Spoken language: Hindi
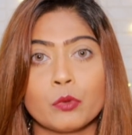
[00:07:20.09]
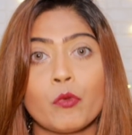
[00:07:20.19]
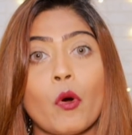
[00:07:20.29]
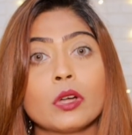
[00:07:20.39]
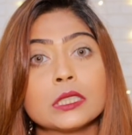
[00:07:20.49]
तो
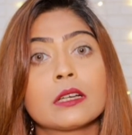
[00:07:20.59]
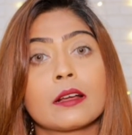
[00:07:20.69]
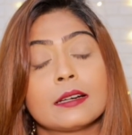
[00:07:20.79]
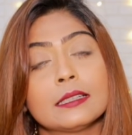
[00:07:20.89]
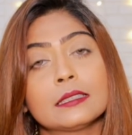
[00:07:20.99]
वॉश
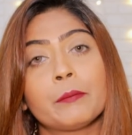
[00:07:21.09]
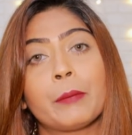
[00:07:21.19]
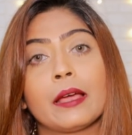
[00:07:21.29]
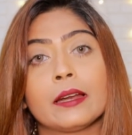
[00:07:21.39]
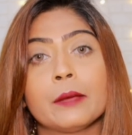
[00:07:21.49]
करने से
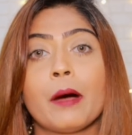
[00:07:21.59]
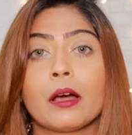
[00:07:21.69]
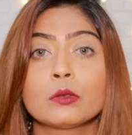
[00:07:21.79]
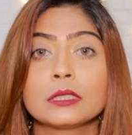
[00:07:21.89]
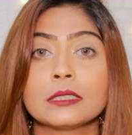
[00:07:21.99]
पहले
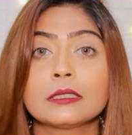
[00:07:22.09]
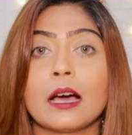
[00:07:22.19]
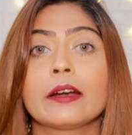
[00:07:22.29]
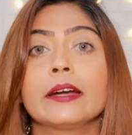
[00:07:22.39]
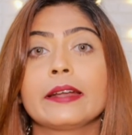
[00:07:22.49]
बालों से
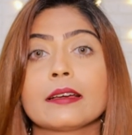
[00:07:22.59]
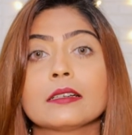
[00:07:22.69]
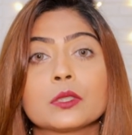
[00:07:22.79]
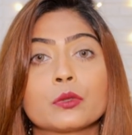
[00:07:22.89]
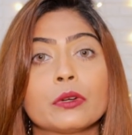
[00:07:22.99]
सारे
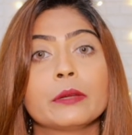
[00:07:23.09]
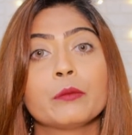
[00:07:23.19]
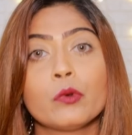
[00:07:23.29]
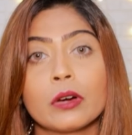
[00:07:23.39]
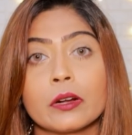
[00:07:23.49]
टेंगल्स को
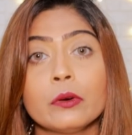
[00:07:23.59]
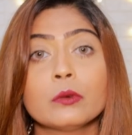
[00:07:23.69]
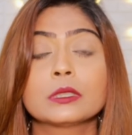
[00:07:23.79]
रिमूव करो